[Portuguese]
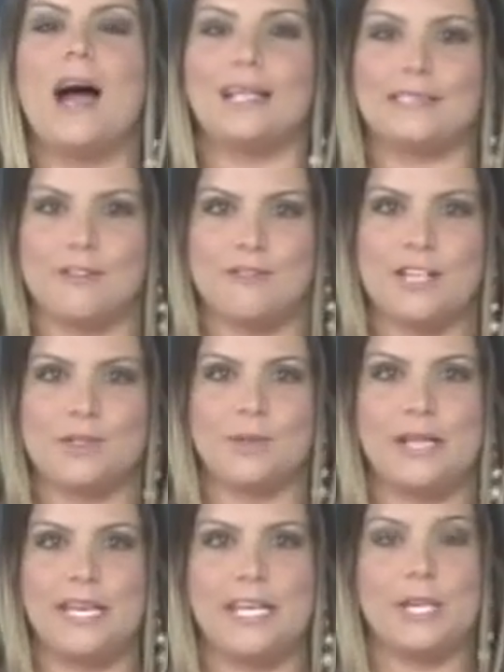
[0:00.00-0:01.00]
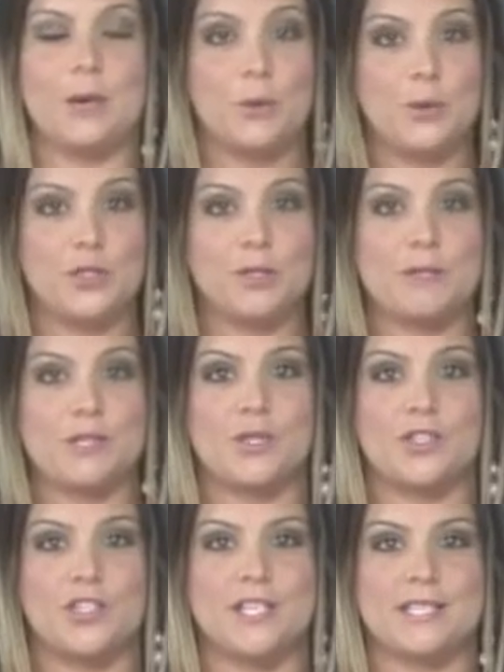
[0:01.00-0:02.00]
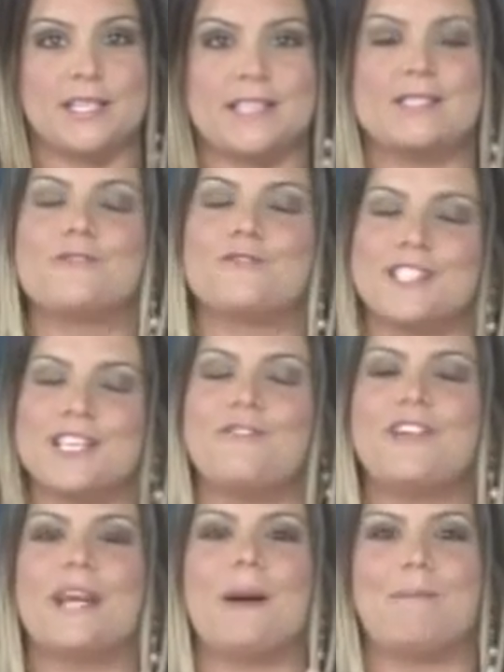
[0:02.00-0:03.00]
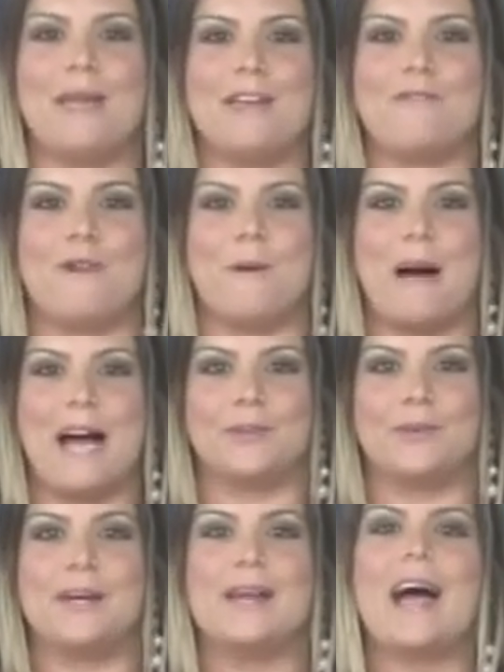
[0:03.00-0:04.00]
Através do link Últimas Notícias, você fica bem informado.